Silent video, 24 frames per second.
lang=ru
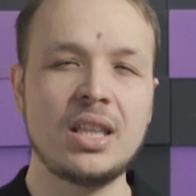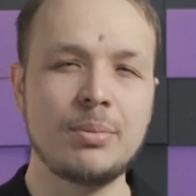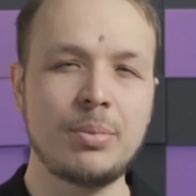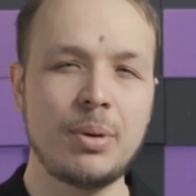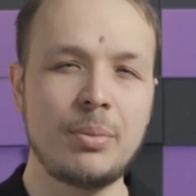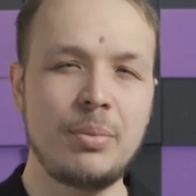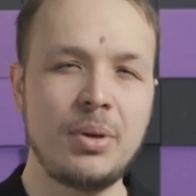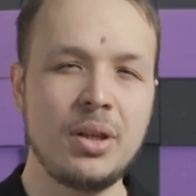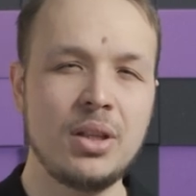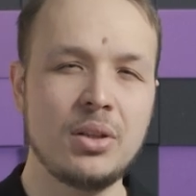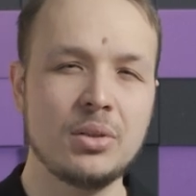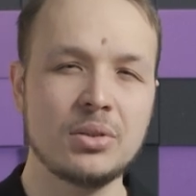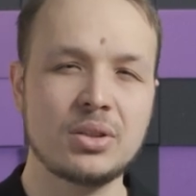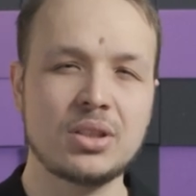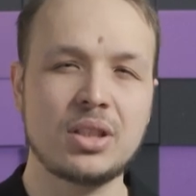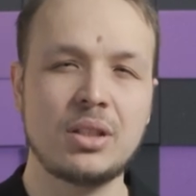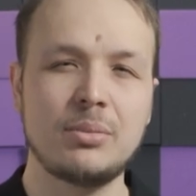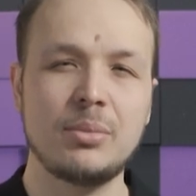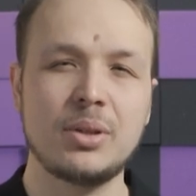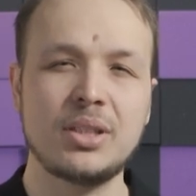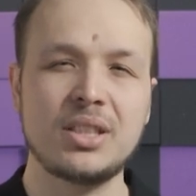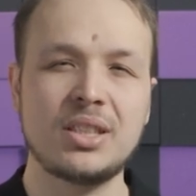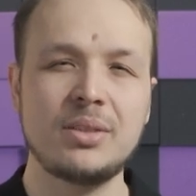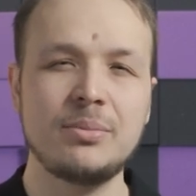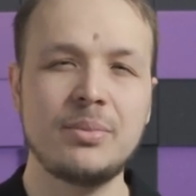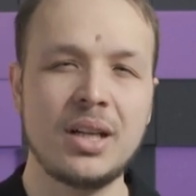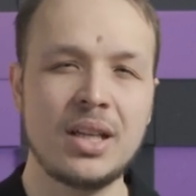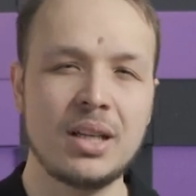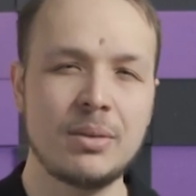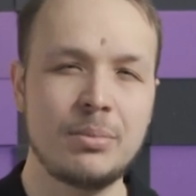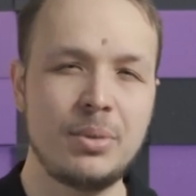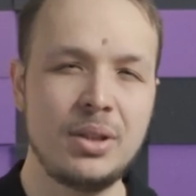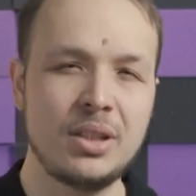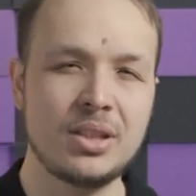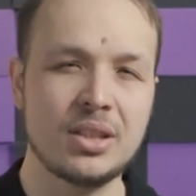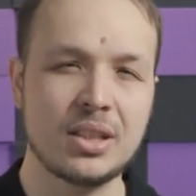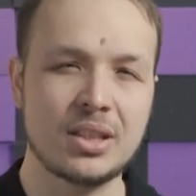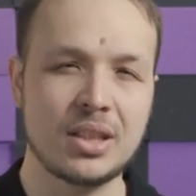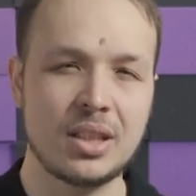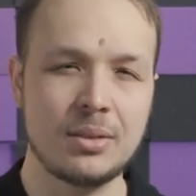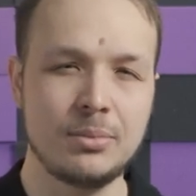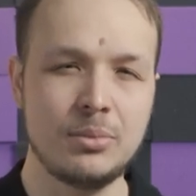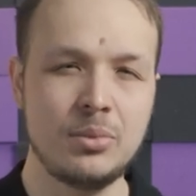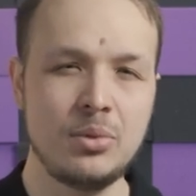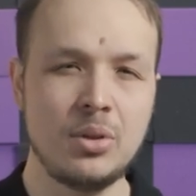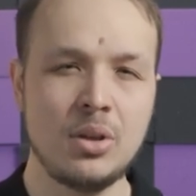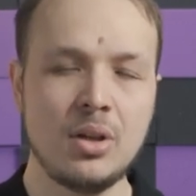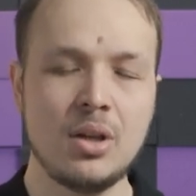этой победе он стал максимально близок к
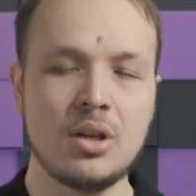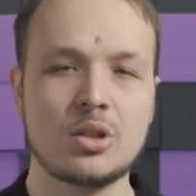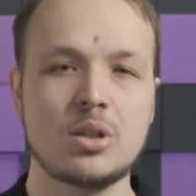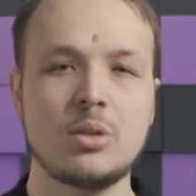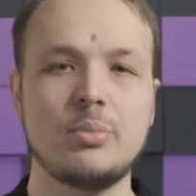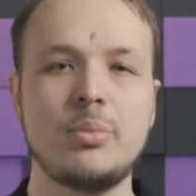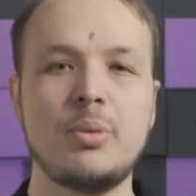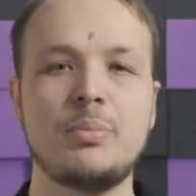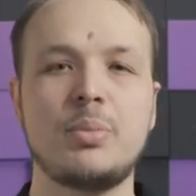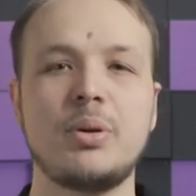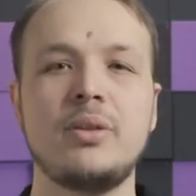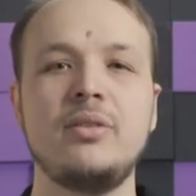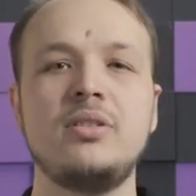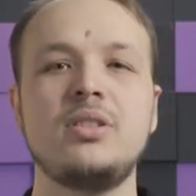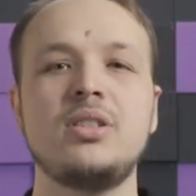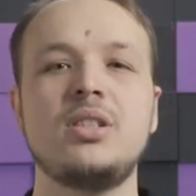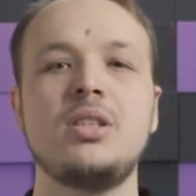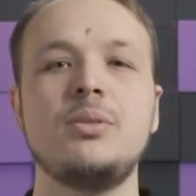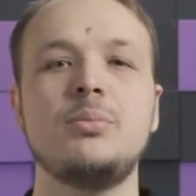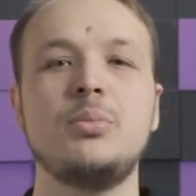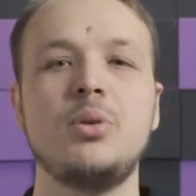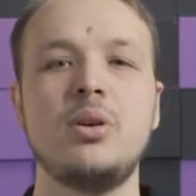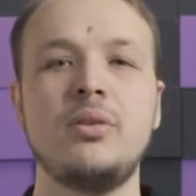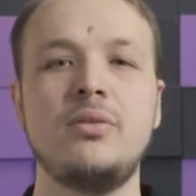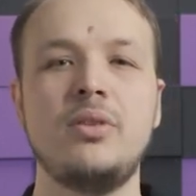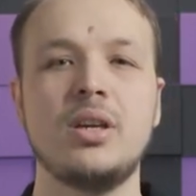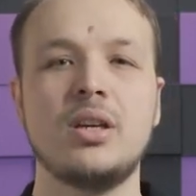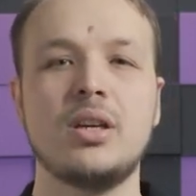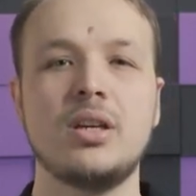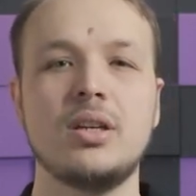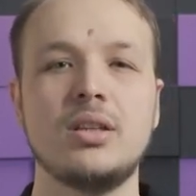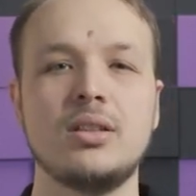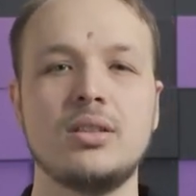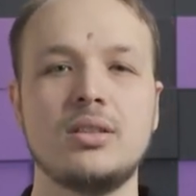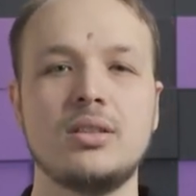тому, чтобы провести бой века.